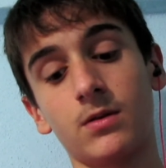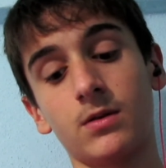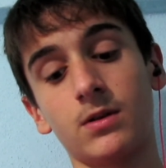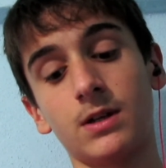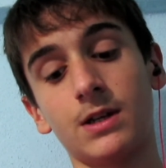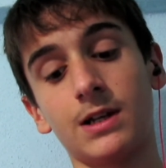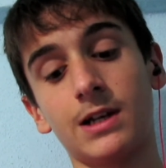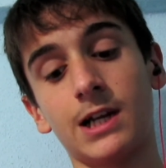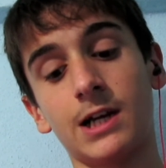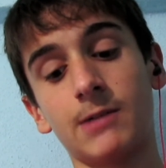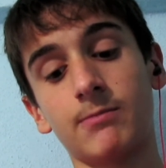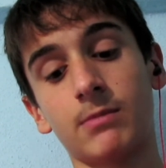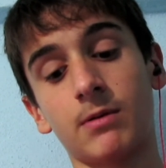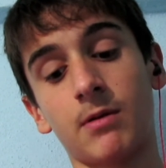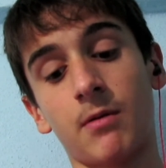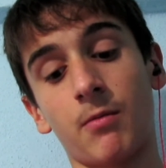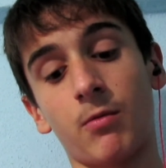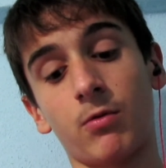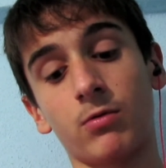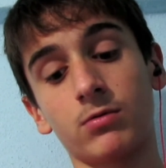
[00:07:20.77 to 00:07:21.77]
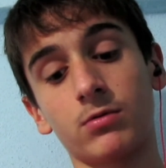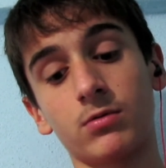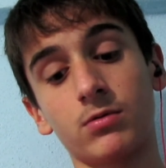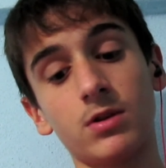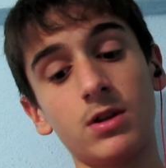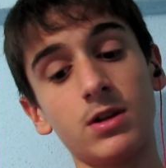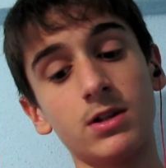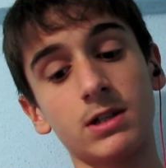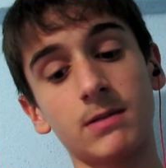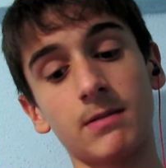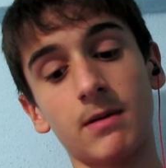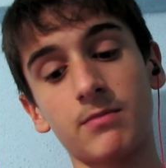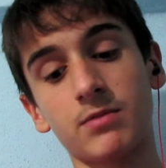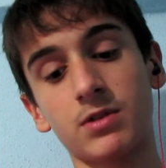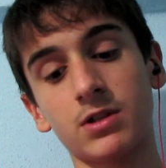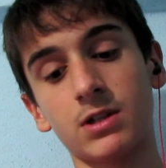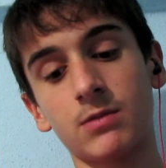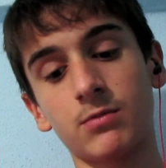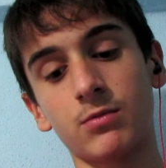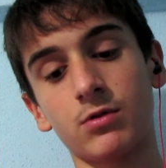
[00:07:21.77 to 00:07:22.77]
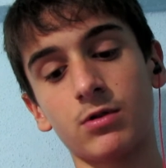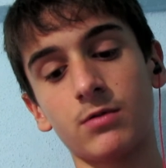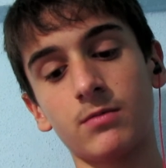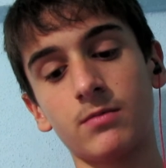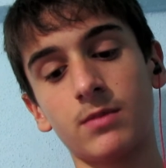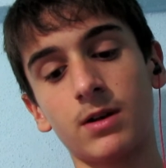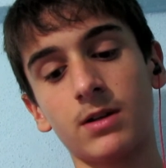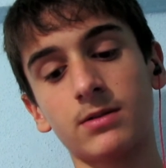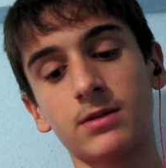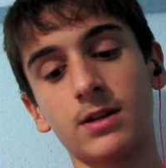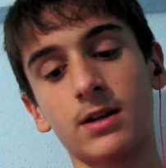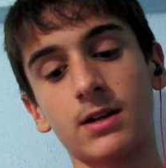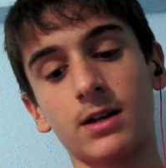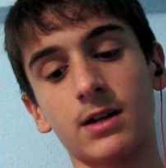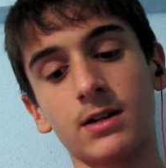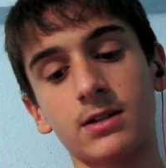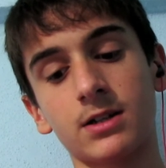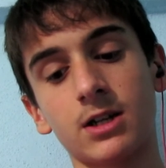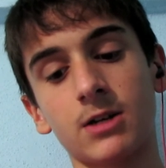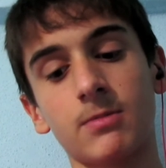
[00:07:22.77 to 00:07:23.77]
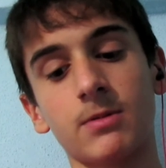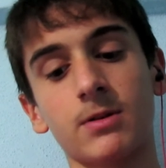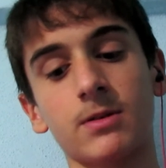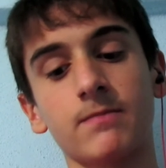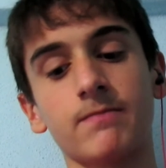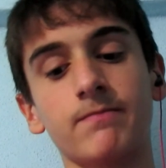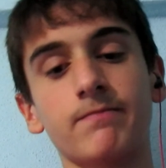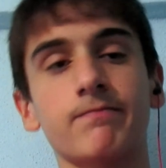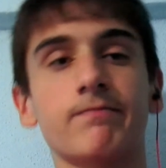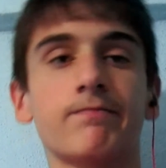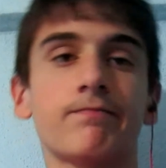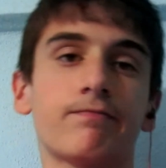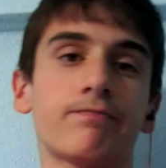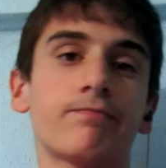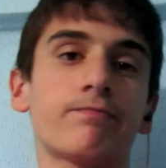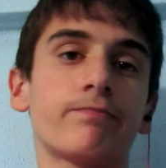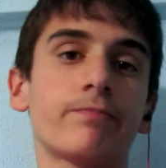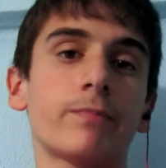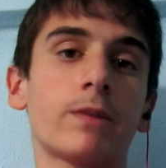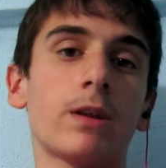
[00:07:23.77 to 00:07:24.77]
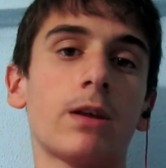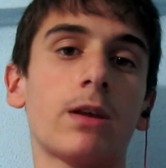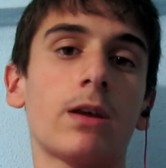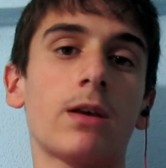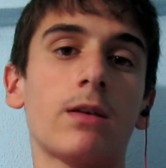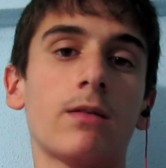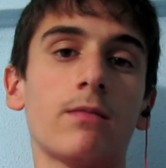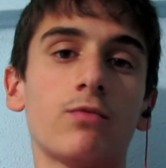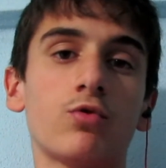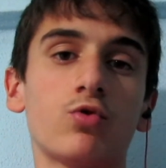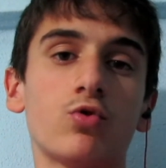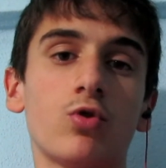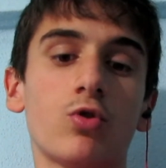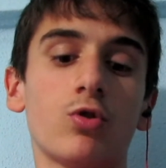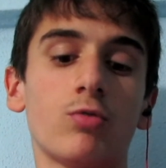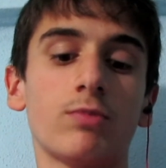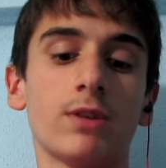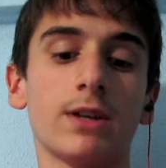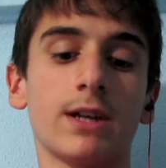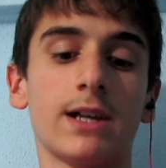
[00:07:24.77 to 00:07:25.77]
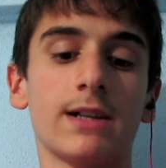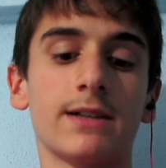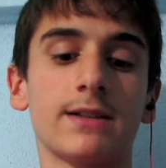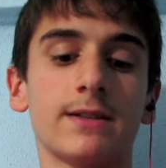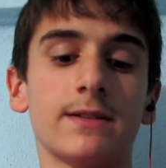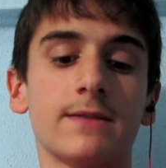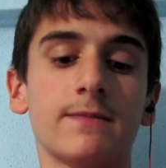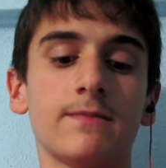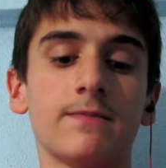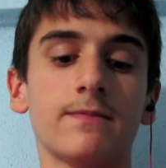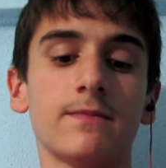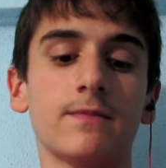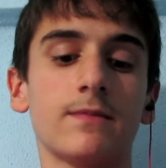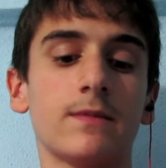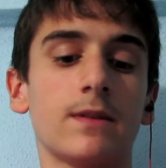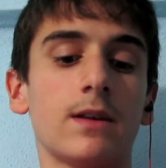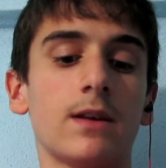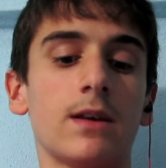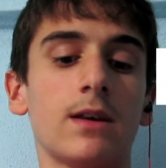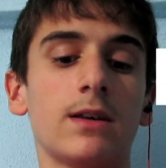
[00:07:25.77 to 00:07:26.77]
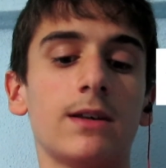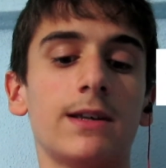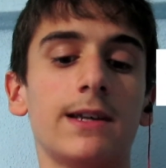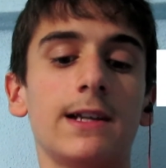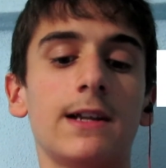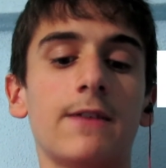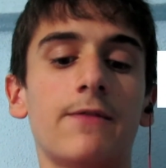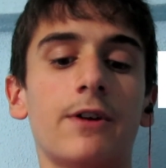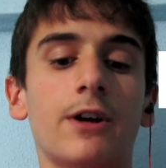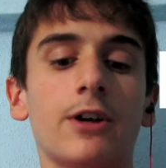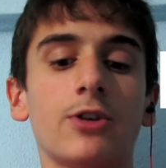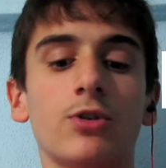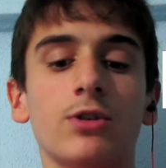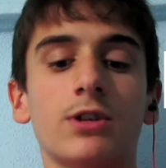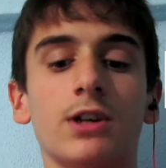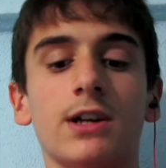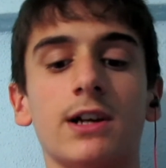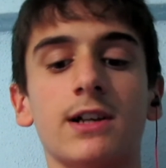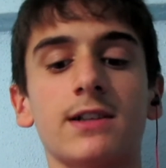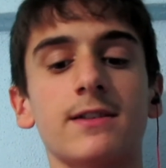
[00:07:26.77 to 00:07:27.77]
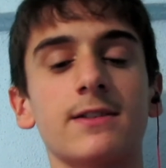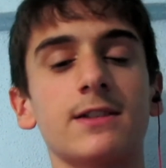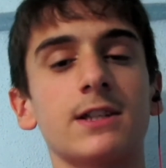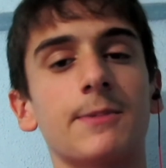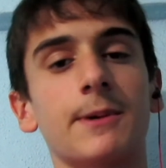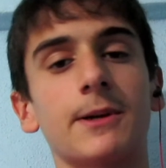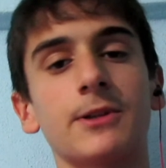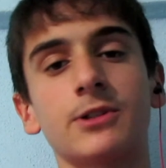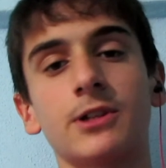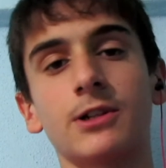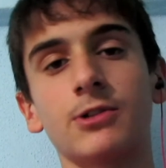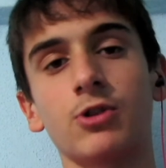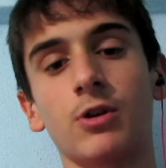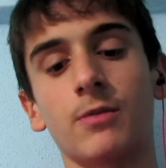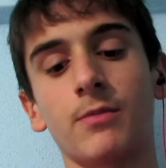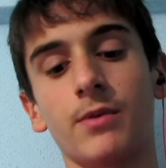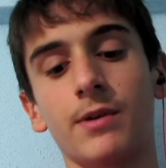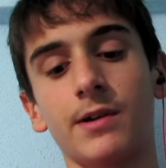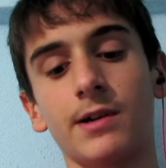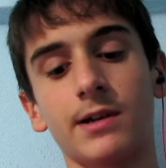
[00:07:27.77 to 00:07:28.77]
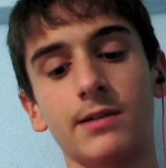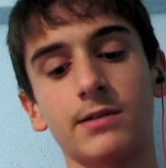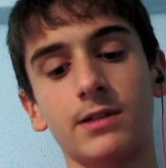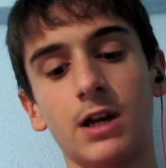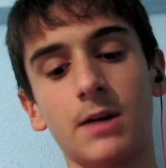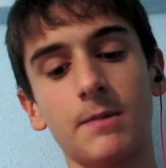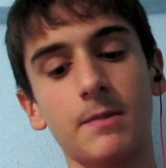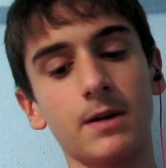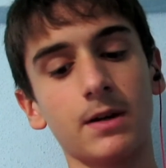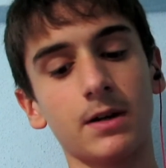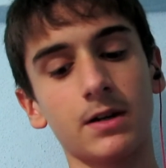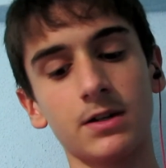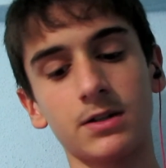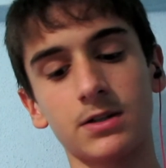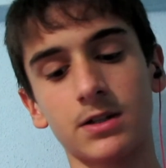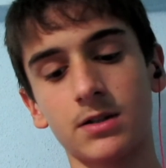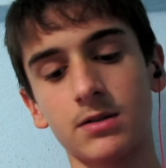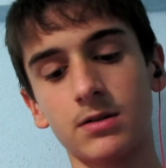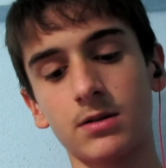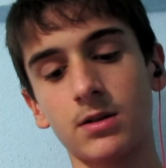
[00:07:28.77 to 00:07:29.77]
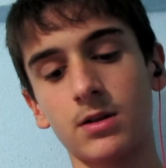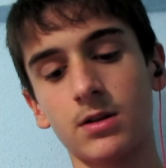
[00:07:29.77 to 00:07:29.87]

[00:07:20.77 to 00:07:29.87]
Hile yapmamam oldu. Neyse ben bir şey demiyorum. Hatta arkadaşlar bakın. Şu yorum gelsin. Hile falan yok ki kasınca ben de alıyorum böyle. Tamam arkadaşlar.